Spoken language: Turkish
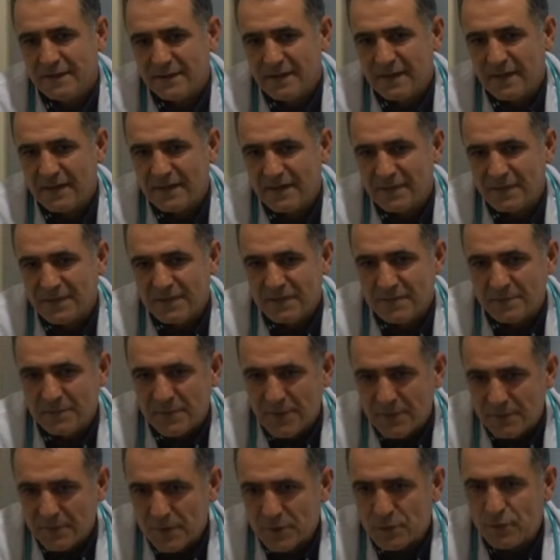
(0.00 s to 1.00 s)
yani
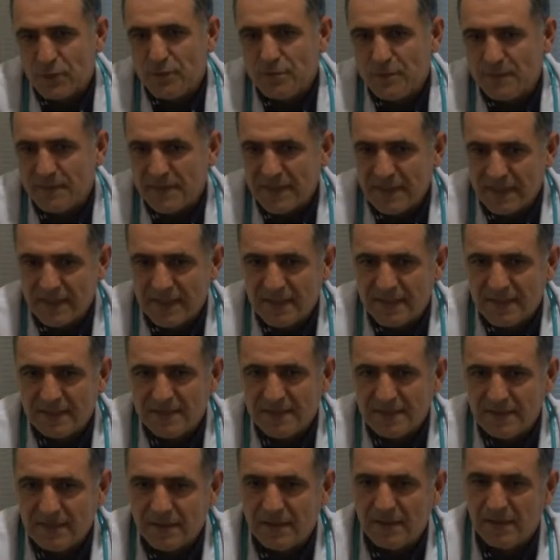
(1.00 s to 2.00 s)
prematür
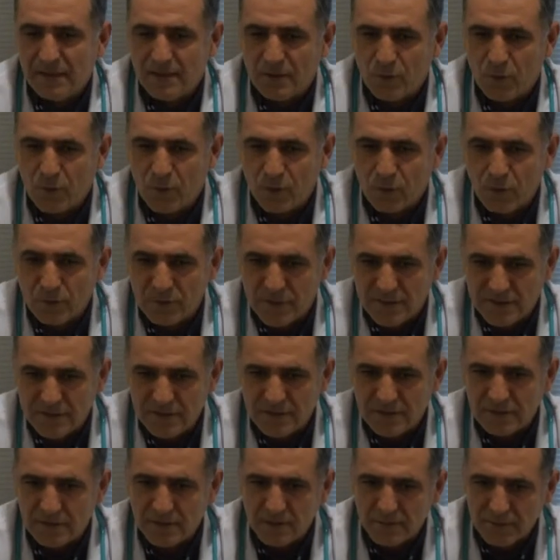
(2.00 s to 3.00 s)
bebeklerin hani
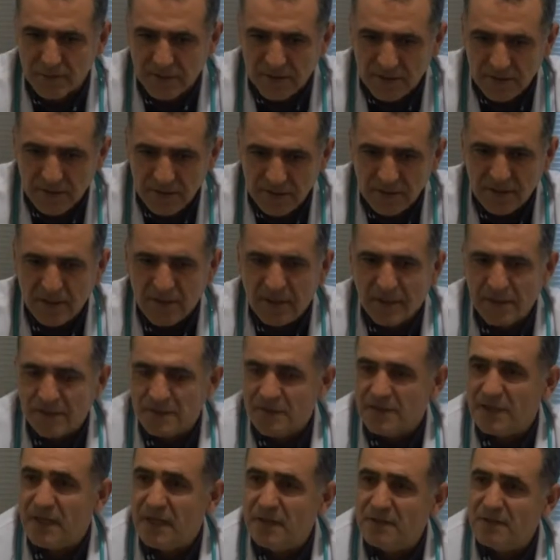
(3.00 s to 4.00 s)
olması tabii ki
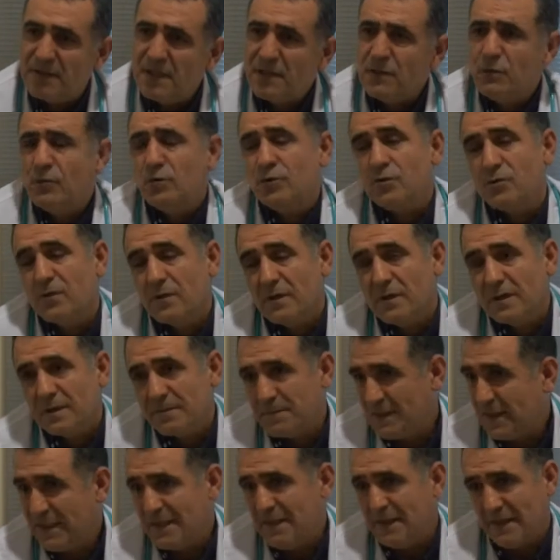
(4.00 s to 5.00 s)
çevre
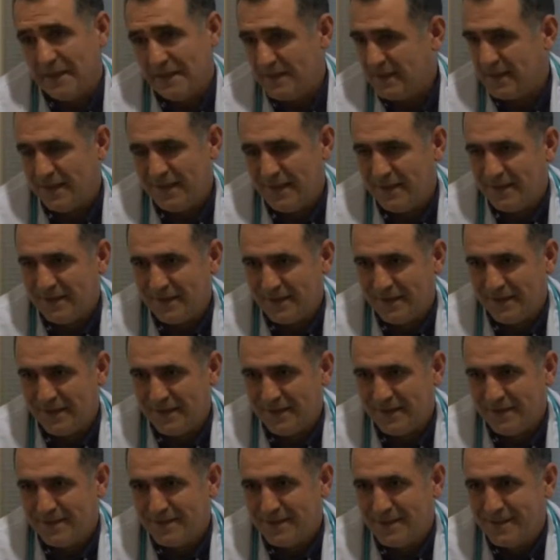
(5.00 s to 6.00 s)
koşulları bile etkendir
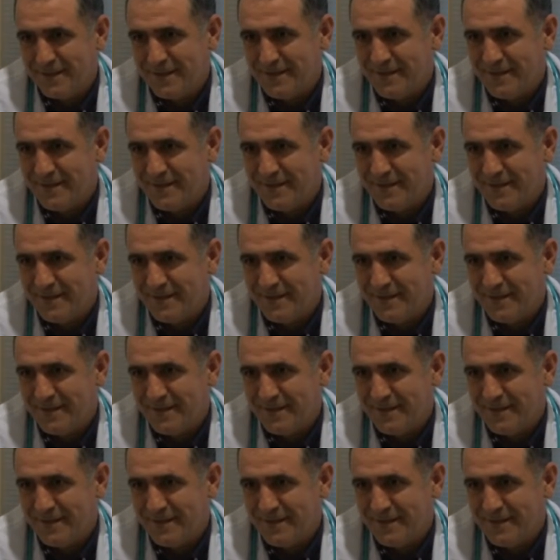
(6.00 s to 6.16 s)
yani.